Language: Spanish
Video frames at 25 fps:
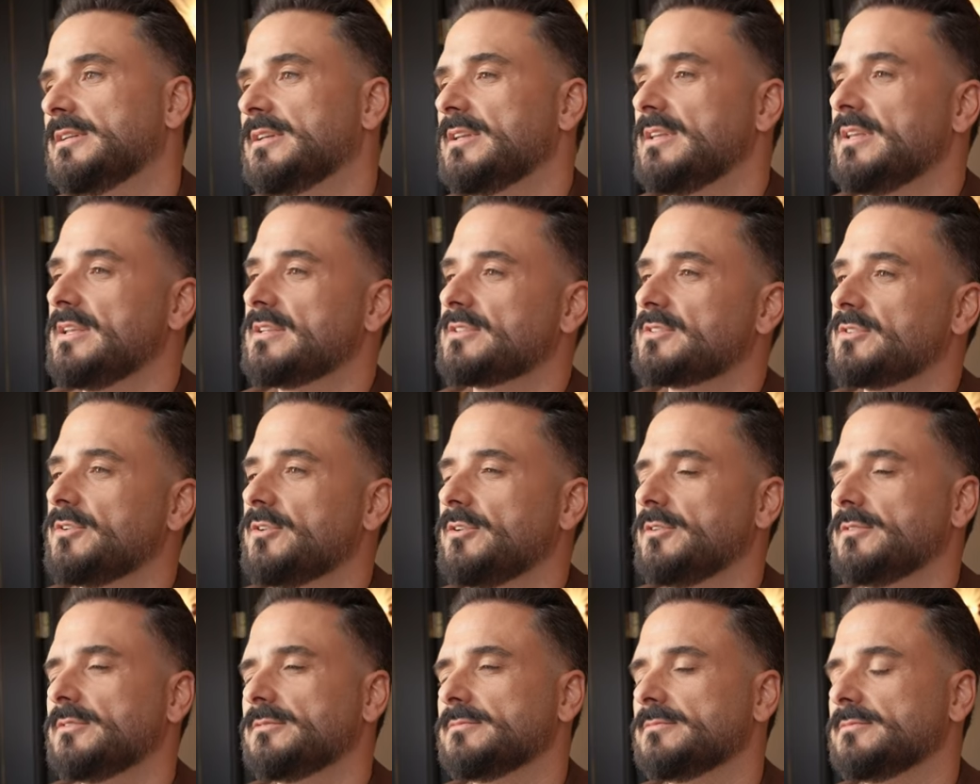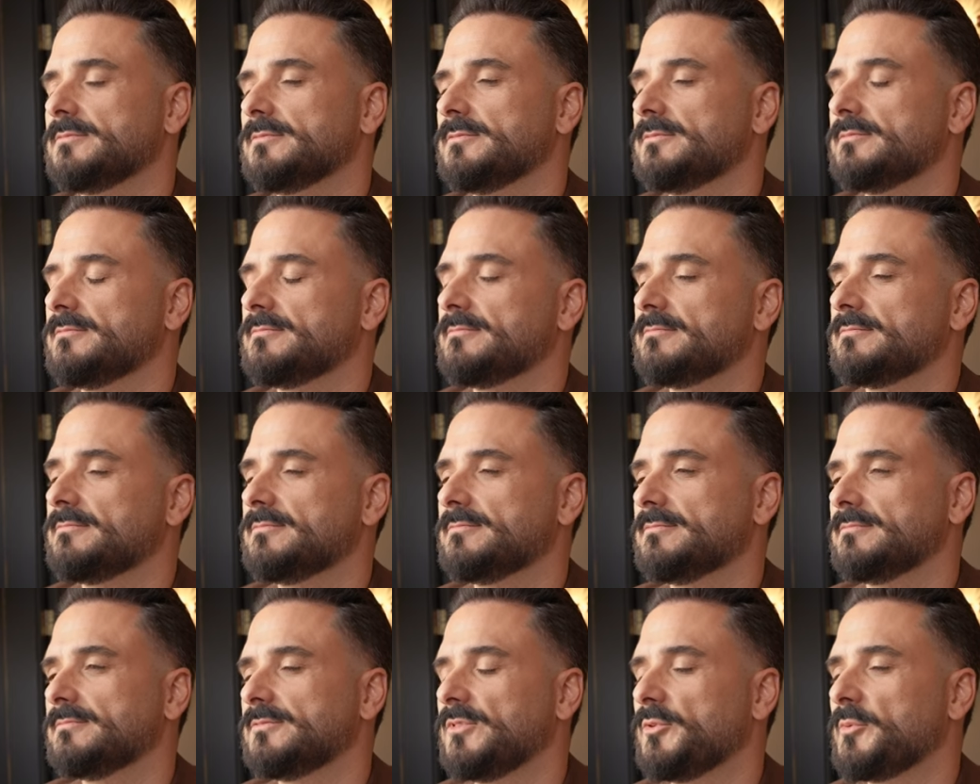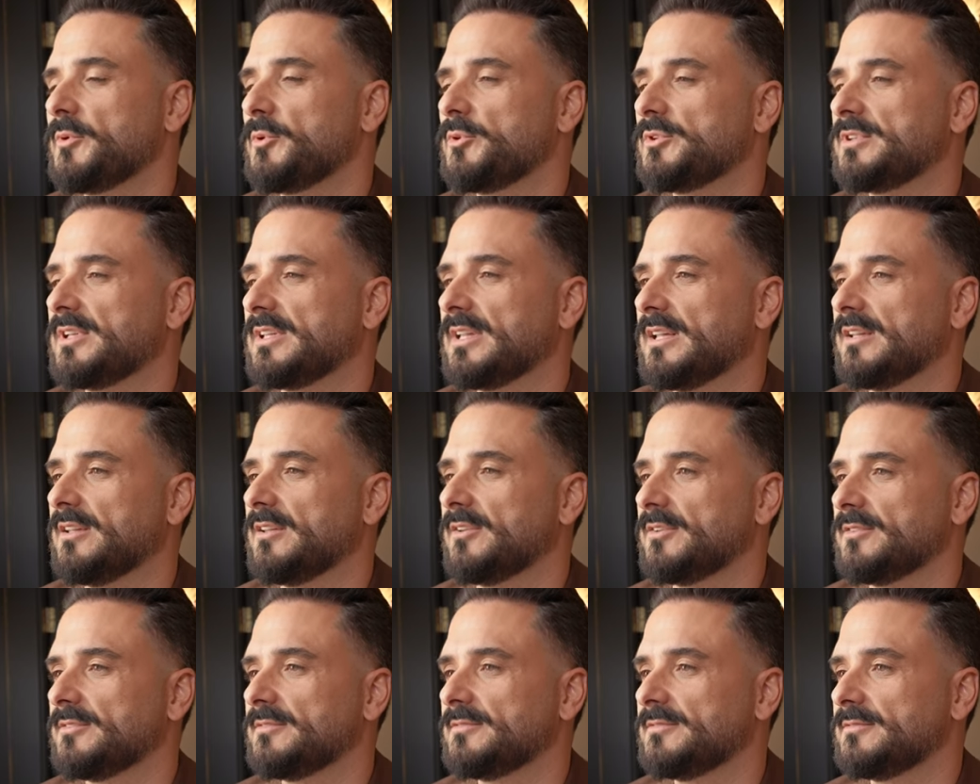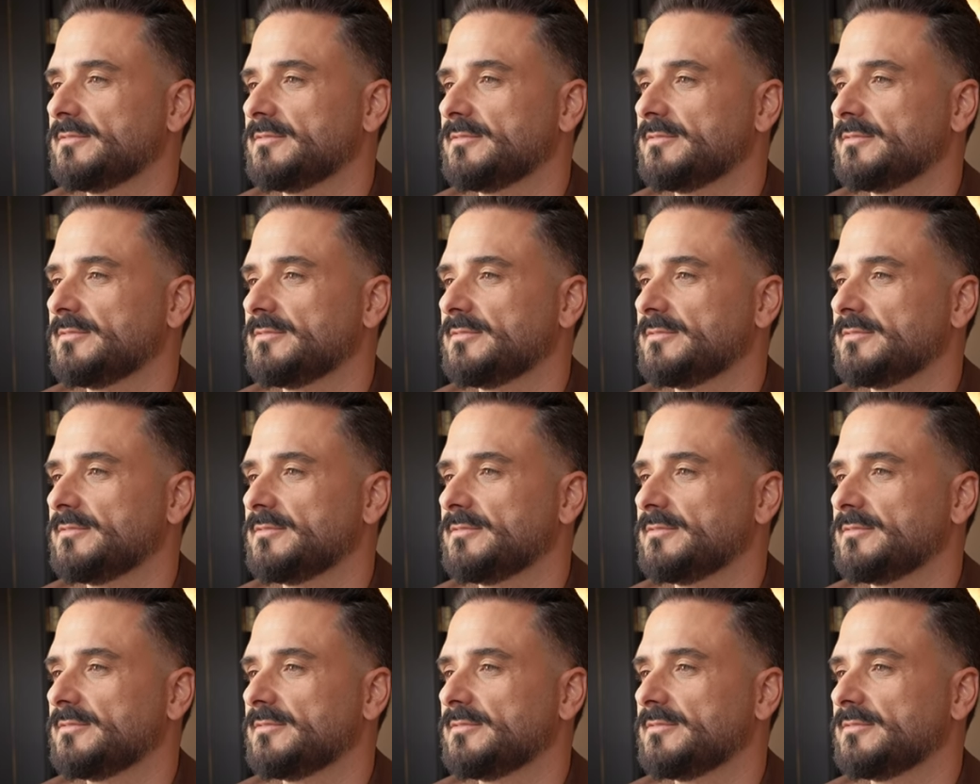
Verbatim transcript: Y eso mm, no me gusta tanto.